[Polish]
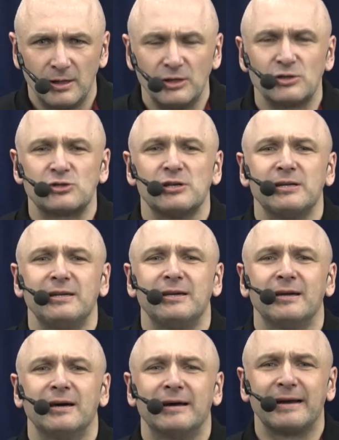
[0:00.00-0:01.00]

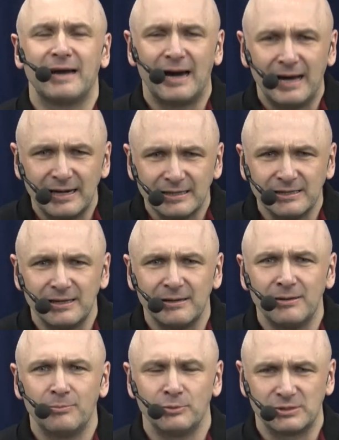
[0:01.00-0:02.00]
jeżeli realnie
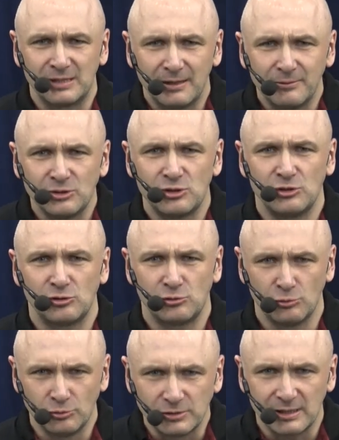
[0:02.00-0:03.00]
poznałeś
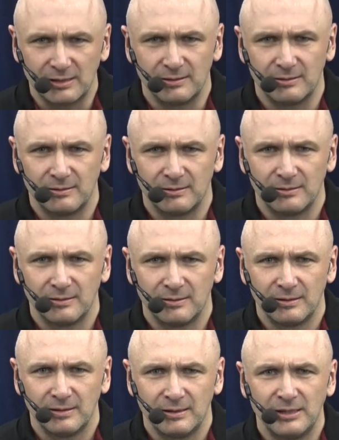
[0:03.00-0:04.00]
Jezusa
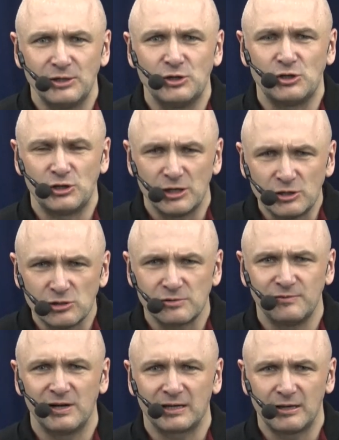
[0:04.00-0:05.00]
i siedzisz
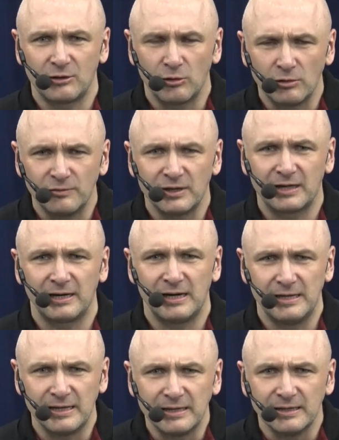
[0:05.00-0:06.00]
w jakiejkolwiek
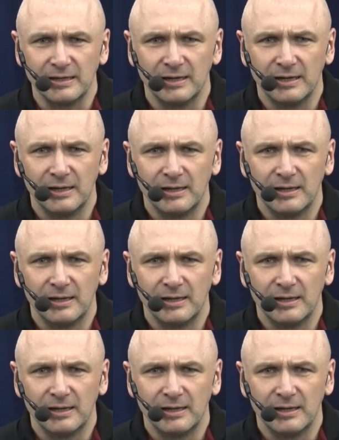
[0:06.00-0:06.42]
religii,